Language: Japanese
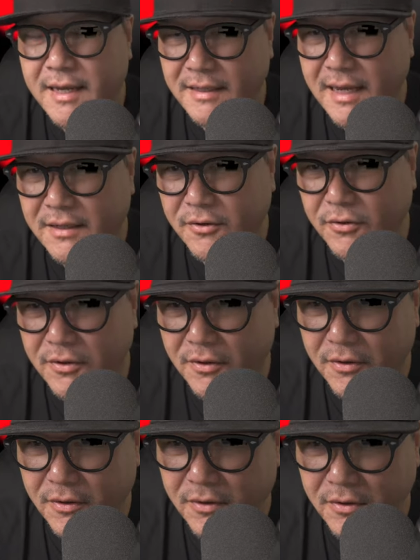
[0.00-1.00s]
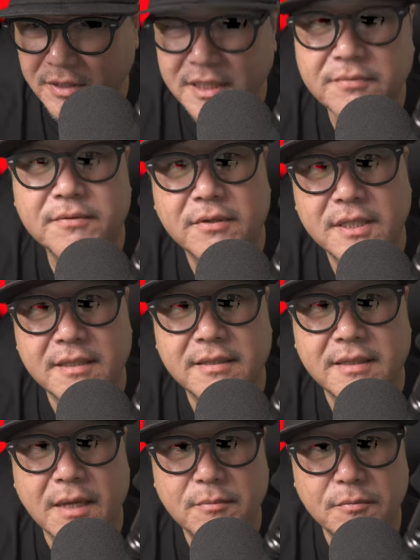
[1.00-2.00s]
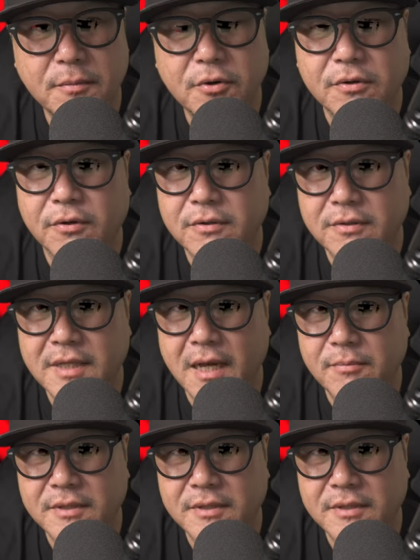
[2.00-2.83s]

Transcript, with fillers: でこのシフトシステムもロードスター